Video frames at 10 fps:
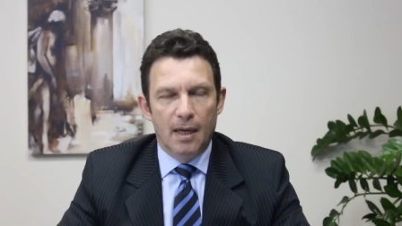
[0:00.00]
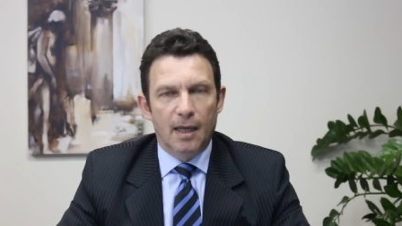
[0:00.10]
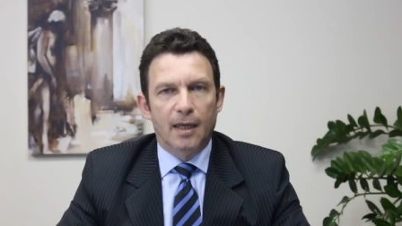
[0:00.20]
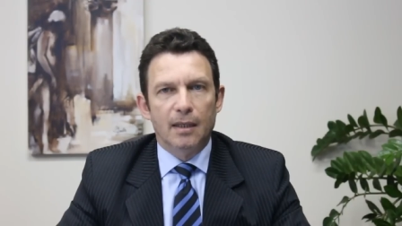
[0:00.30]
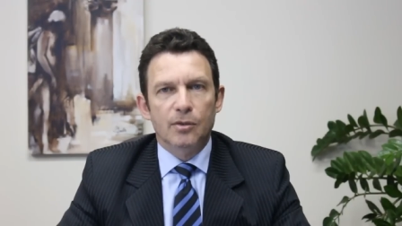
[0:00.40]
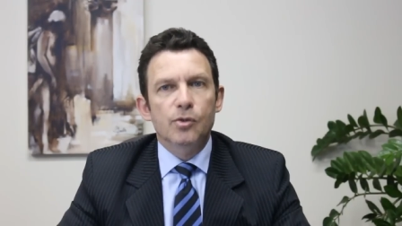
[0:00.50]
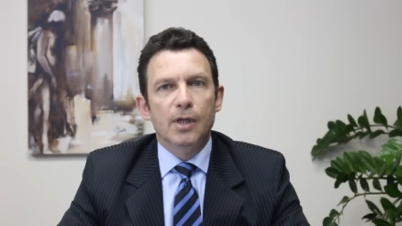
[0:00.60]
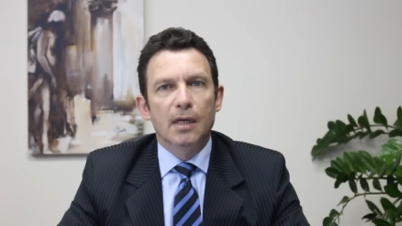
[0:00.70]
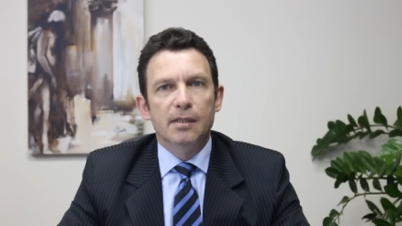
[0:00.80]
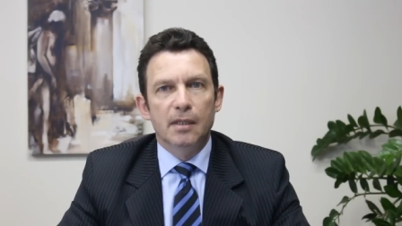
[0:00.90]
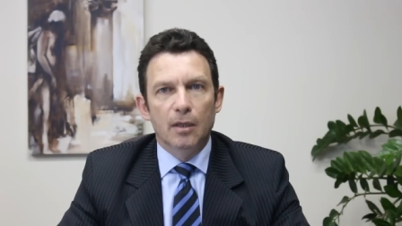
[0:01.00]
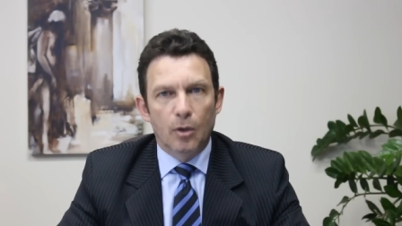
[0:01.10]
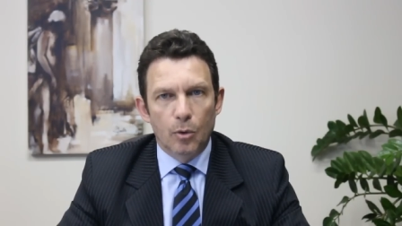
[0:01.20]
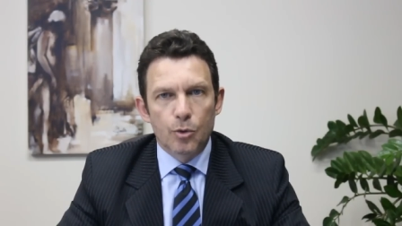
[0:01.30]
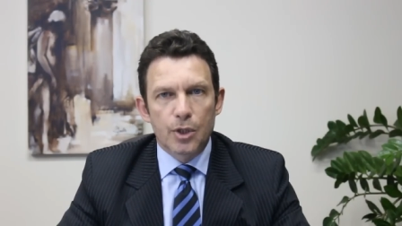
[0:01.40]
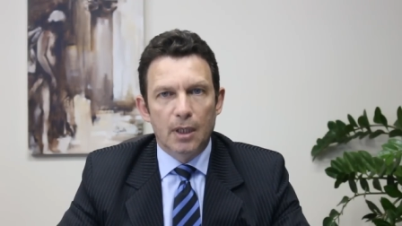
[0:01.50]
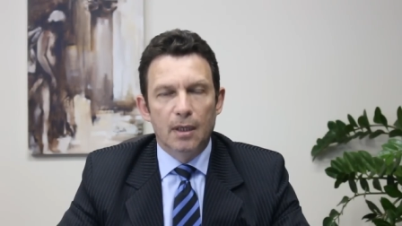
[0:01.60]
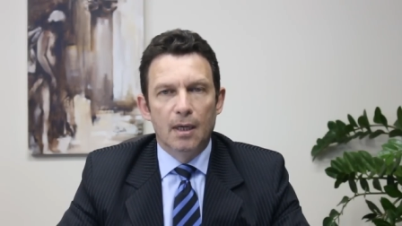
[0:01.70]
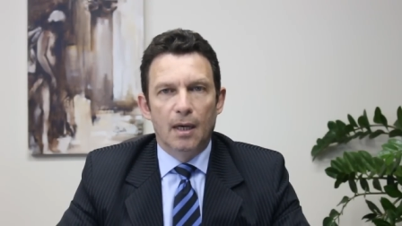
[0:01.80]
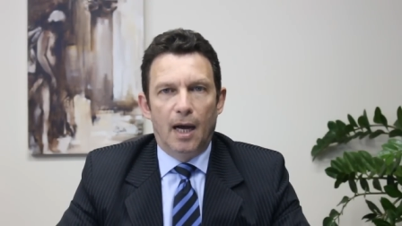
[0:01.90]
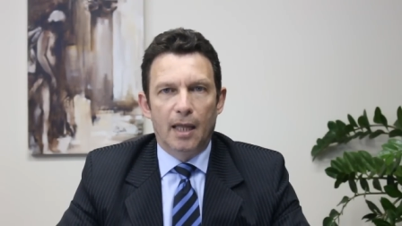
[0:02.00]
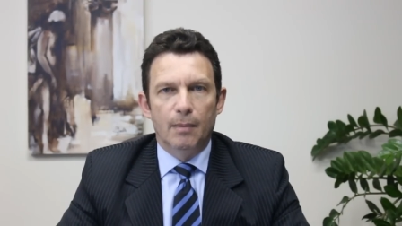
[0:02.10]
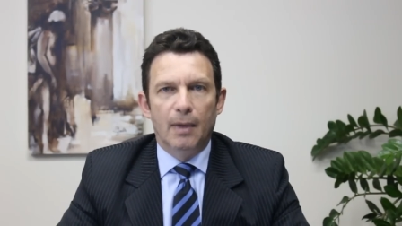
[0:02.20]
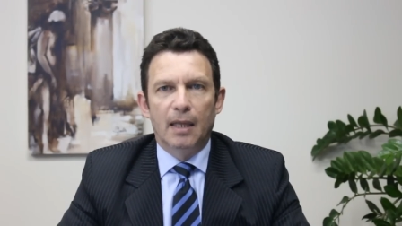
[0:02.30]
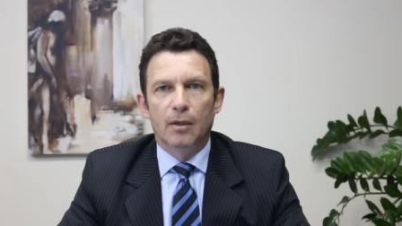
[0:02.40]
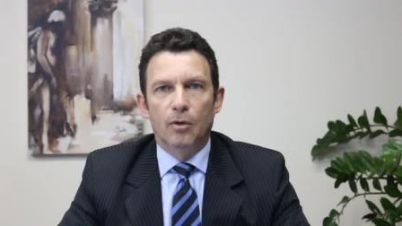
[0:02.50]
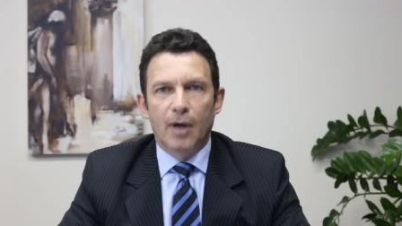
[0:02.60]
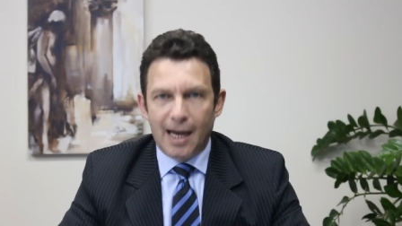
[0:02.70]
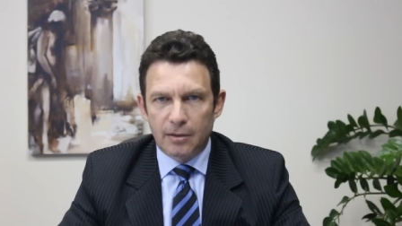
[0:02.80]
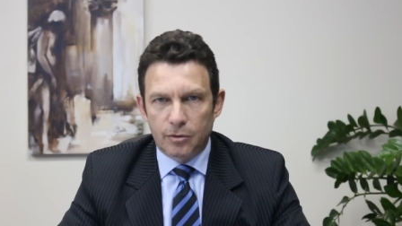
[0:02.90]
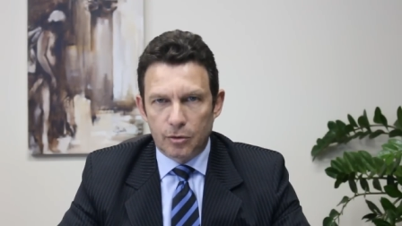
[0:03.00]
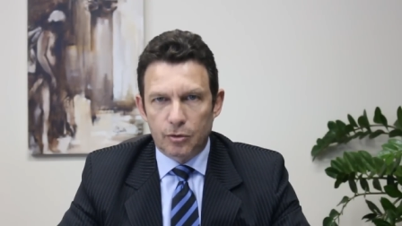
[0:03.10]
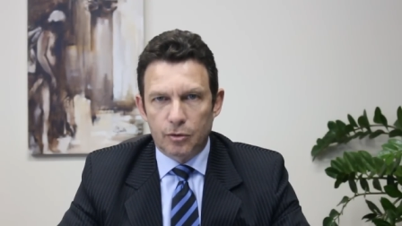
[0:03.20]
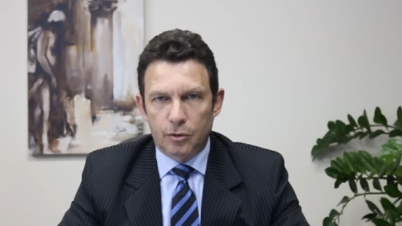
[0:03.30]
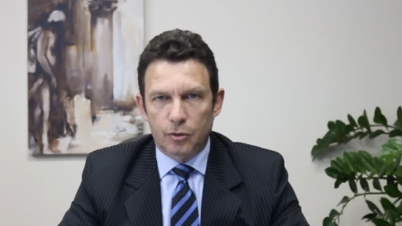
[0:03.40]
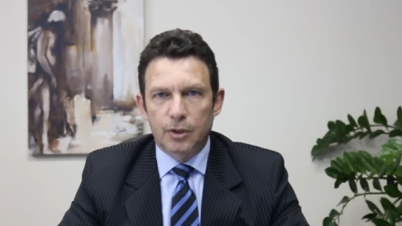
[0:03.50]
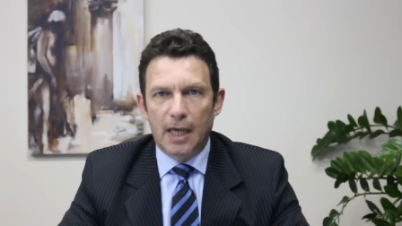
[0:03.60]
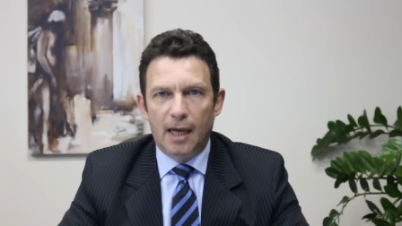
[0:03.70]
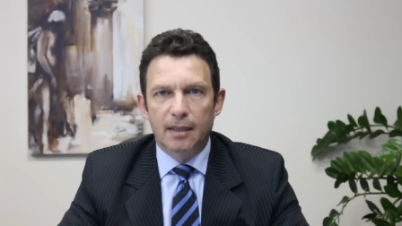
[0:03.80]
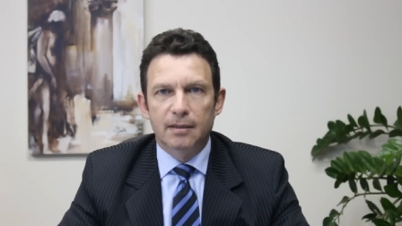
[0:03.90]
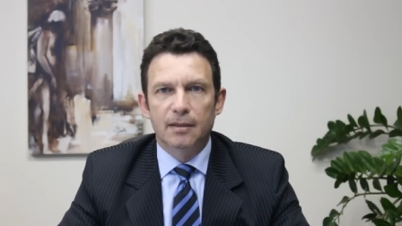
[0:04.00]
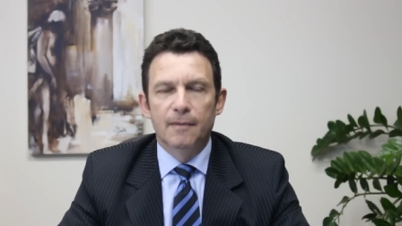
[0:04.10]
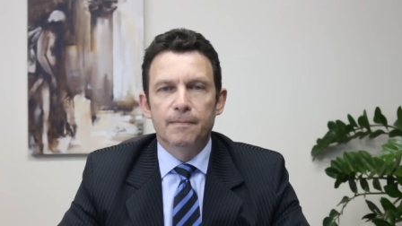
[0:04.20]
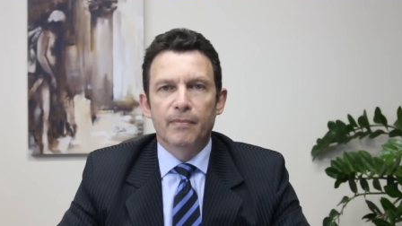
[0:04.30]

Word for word: Las cargas sociales incluyen además de los gastos sociales,